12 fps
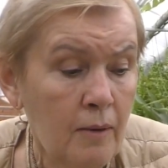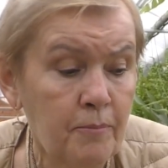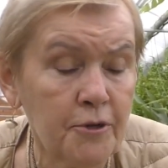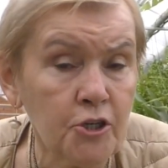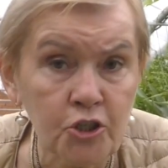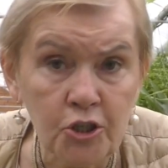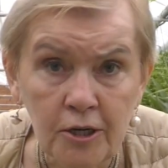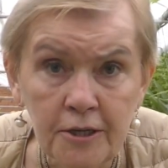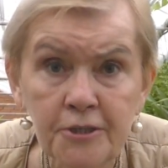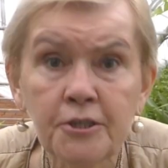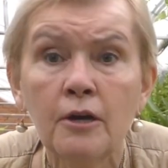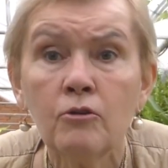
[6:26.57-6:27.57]

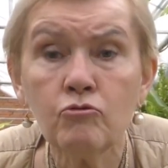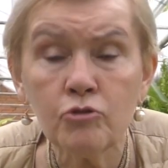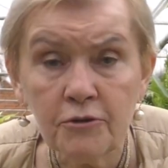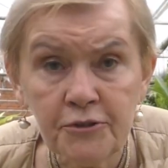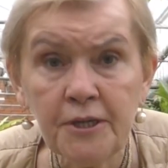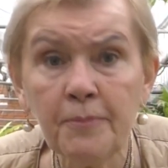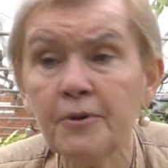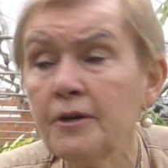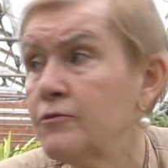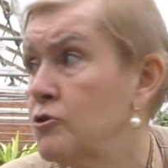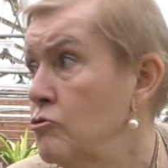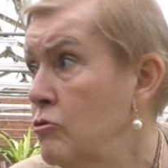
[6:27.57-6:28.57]
прижились, но не все,
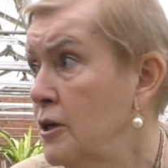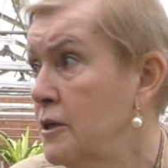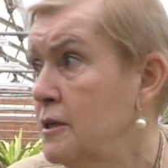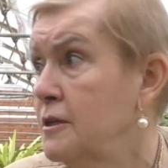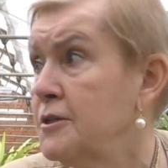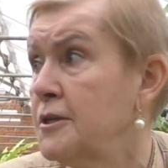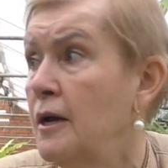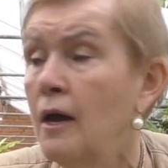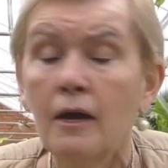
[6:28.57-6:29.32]
правда, но какие-то.